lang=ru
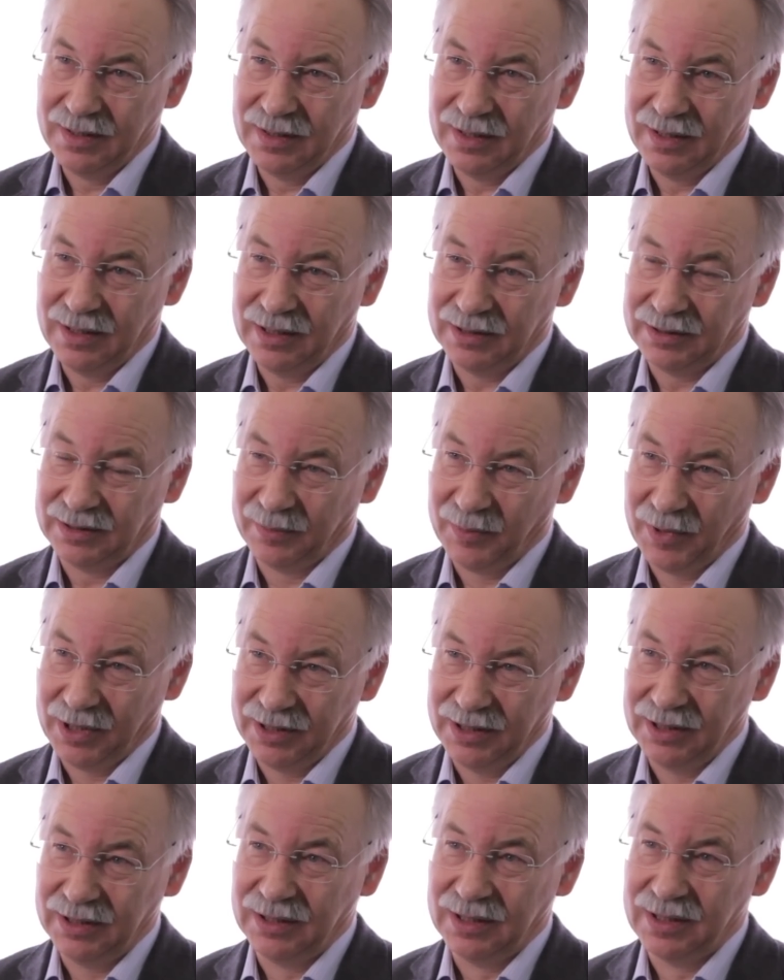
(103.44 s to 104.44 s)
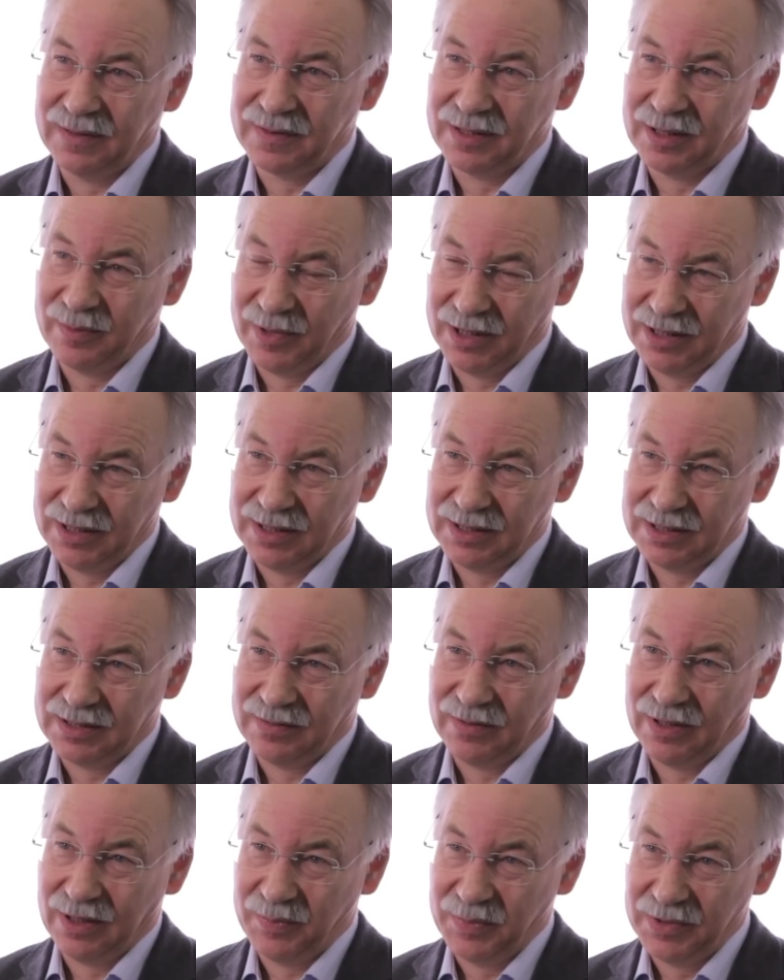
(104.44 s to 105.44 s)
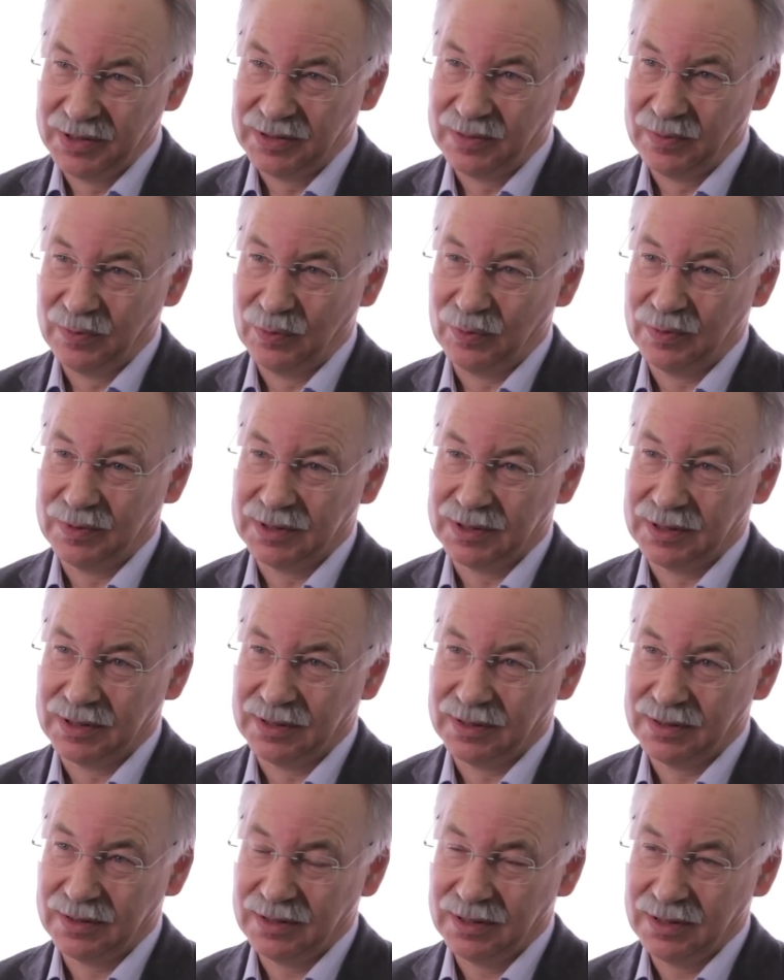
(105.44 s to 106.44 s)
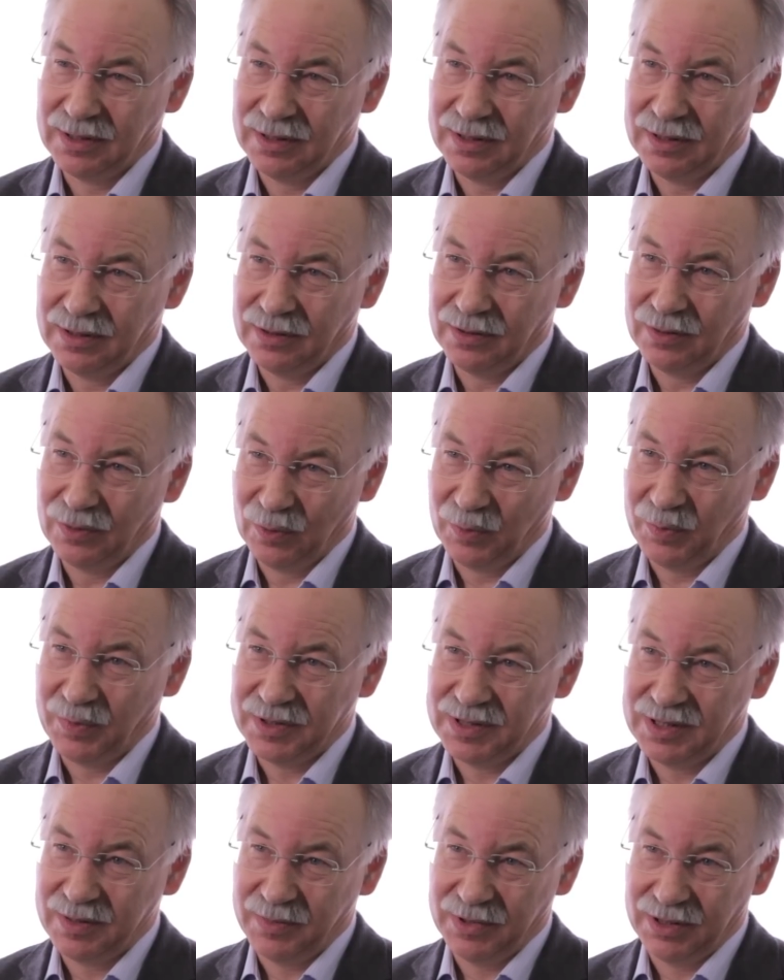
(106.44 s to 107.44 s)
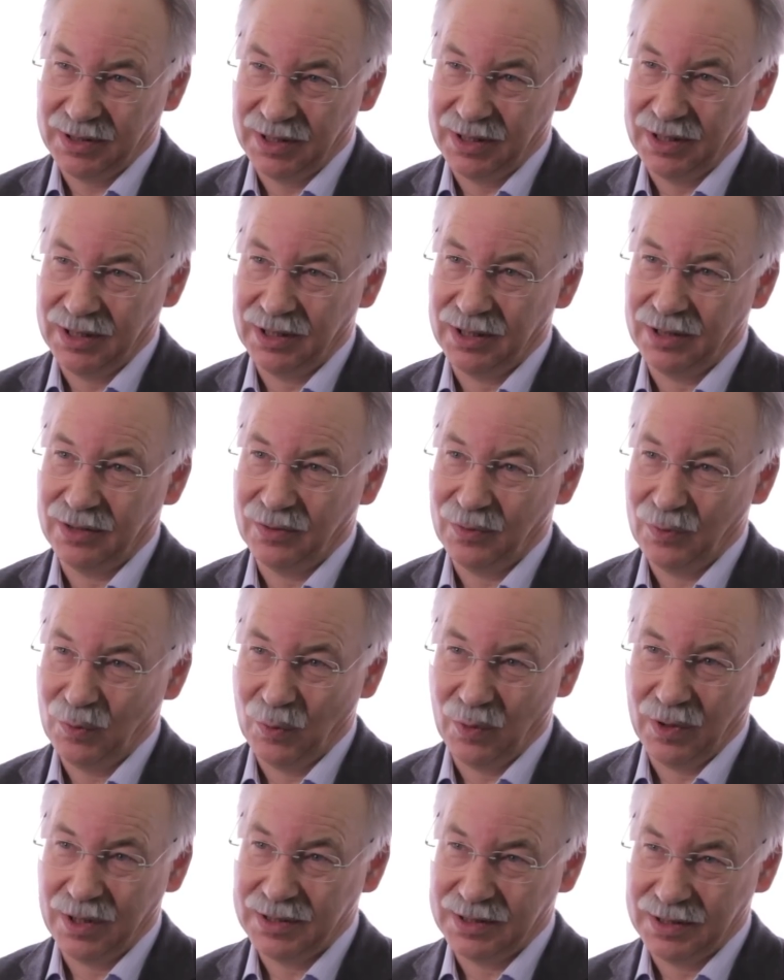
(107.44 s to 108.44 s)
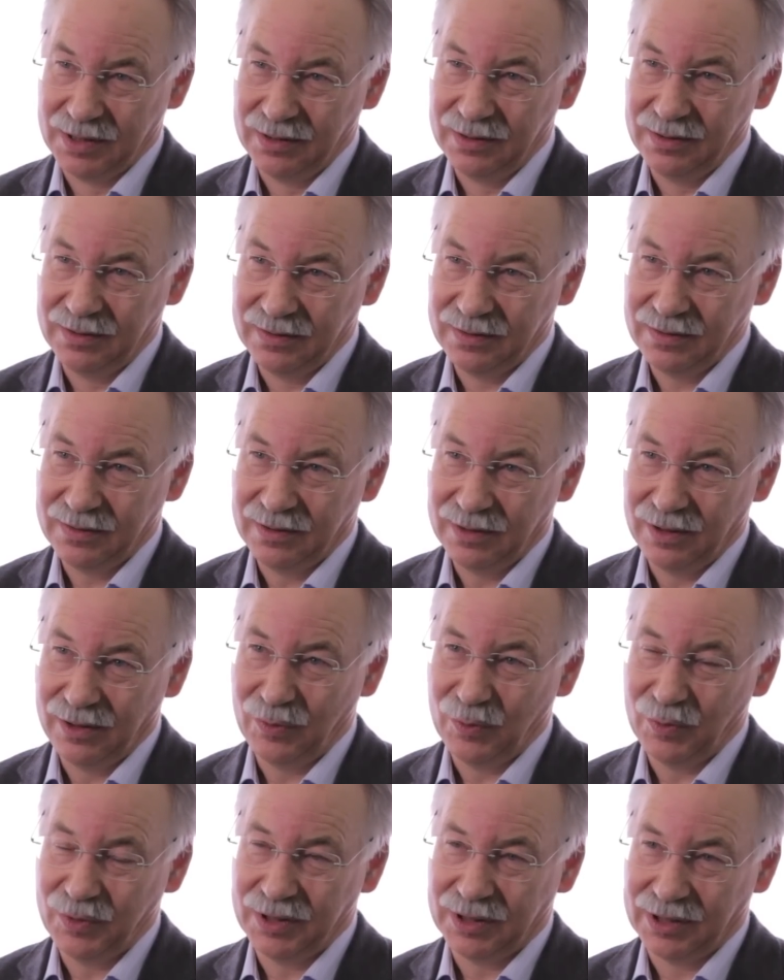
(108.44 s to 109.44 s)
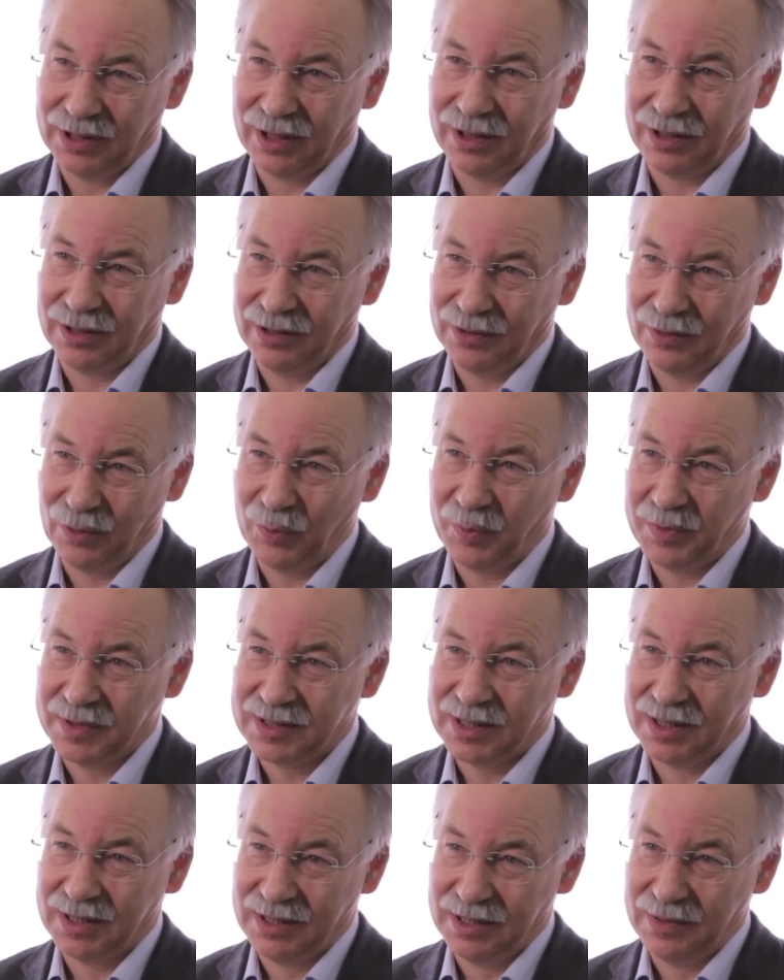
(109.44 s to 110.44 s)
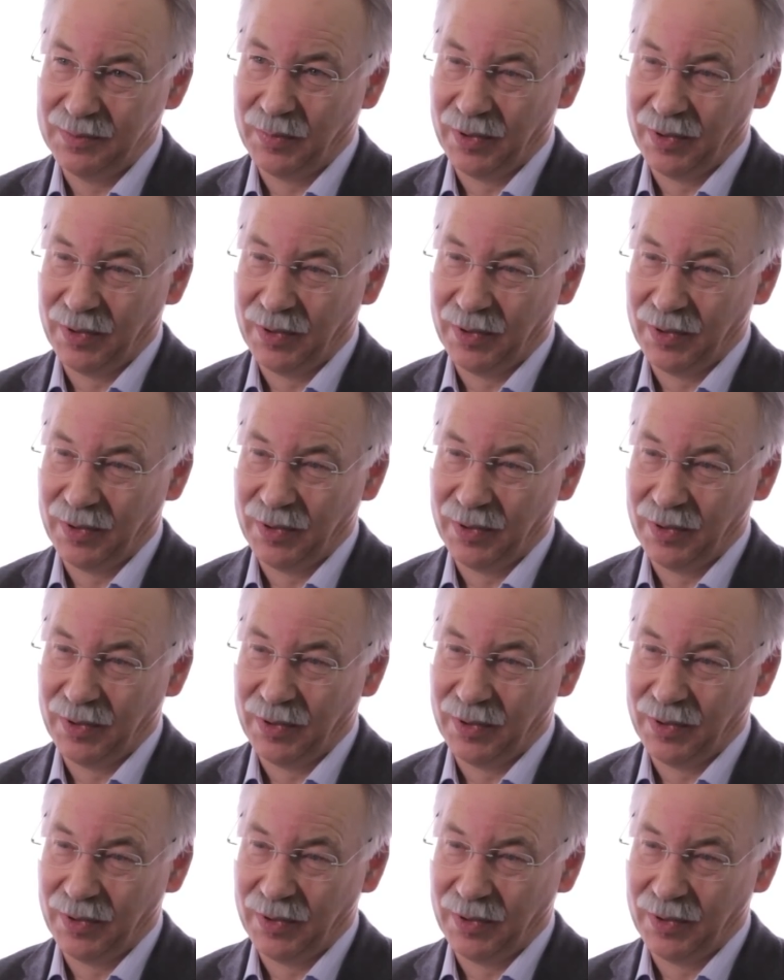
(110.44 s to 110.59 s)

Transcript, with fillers: Электромагнитные взаимодействия описываются группой симметрии У1 или унитарной группы с одним